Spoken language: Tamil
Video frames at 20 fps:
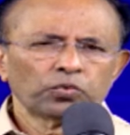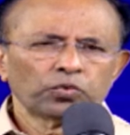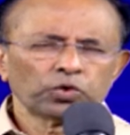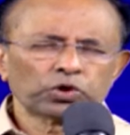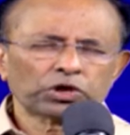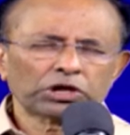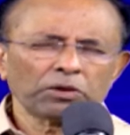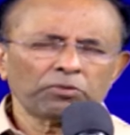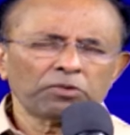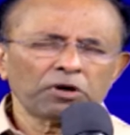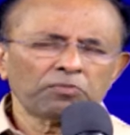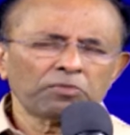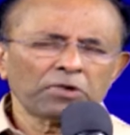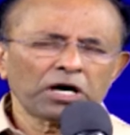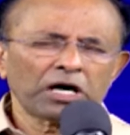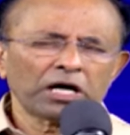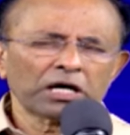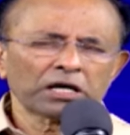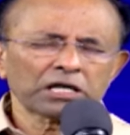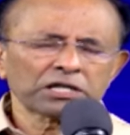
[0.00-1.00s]

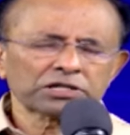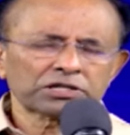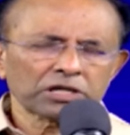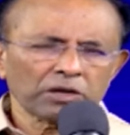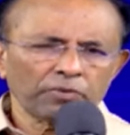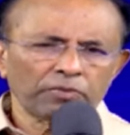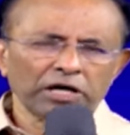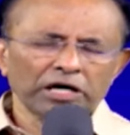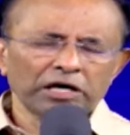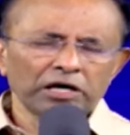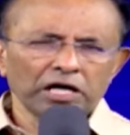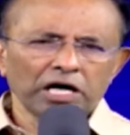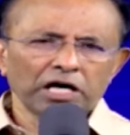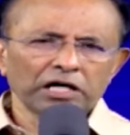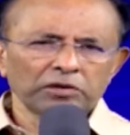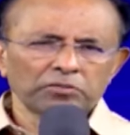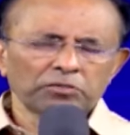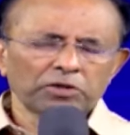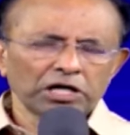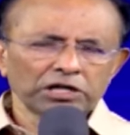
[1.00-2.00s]
உத்தமமான
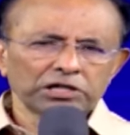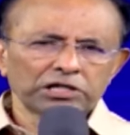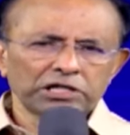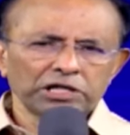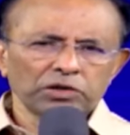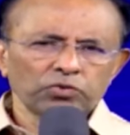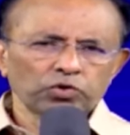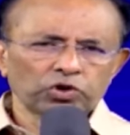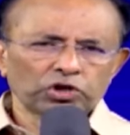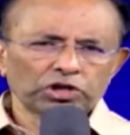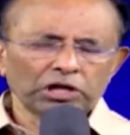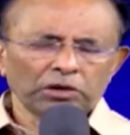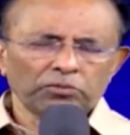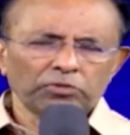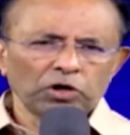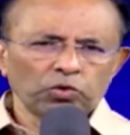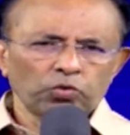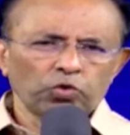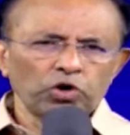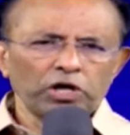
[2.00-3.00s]
சபைகளாக மாற்றி
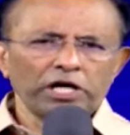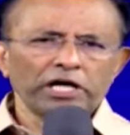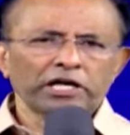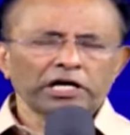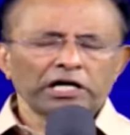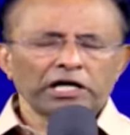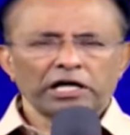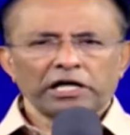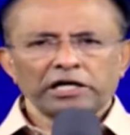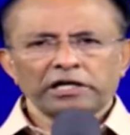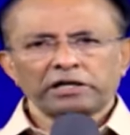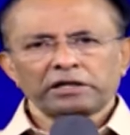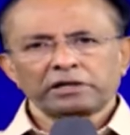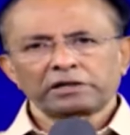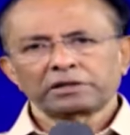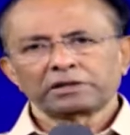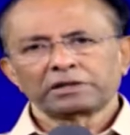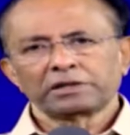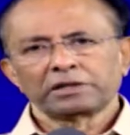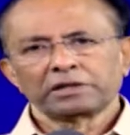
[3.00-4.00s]
உத்தம ஊழியர்களை
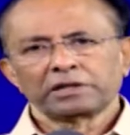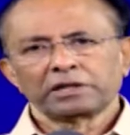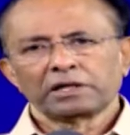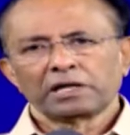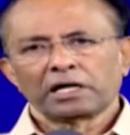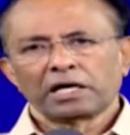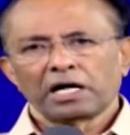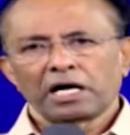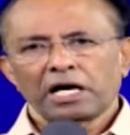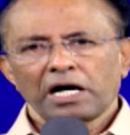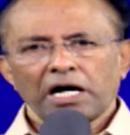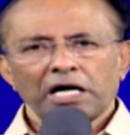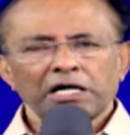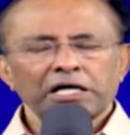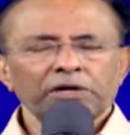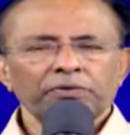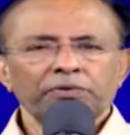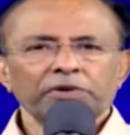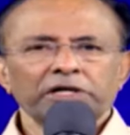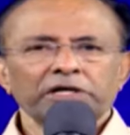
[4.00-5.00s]

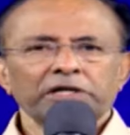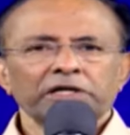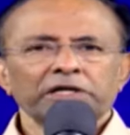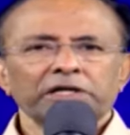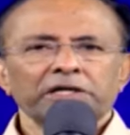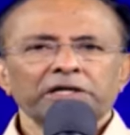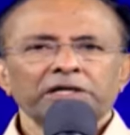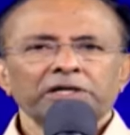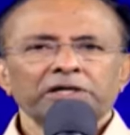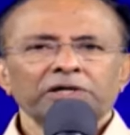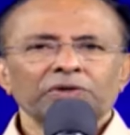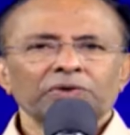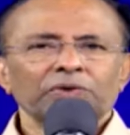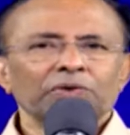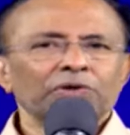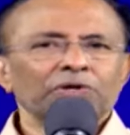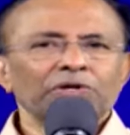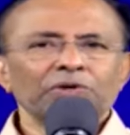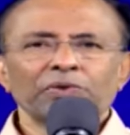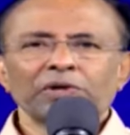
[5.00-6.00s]
ஆண்டவர்
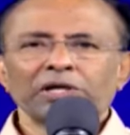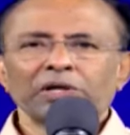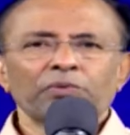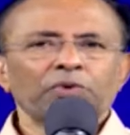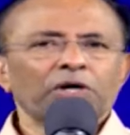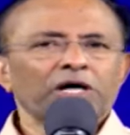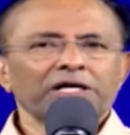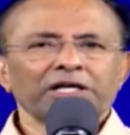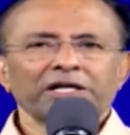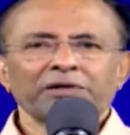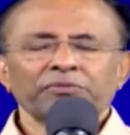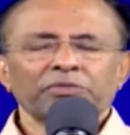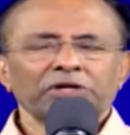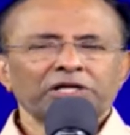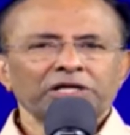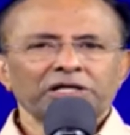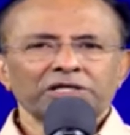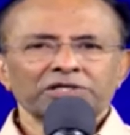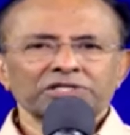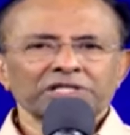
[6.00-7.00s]
கொண்டு வருவார்
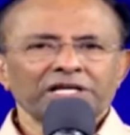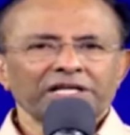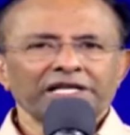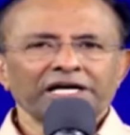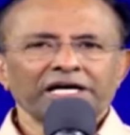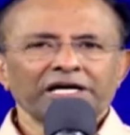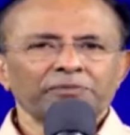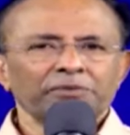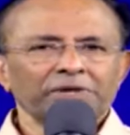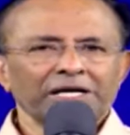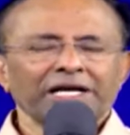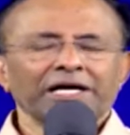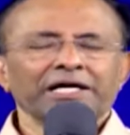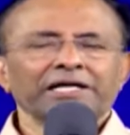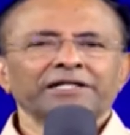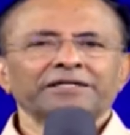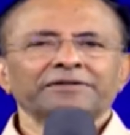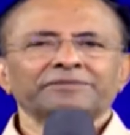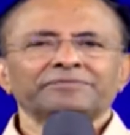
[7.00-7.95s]
என்பதில் சந்தேகமில்லை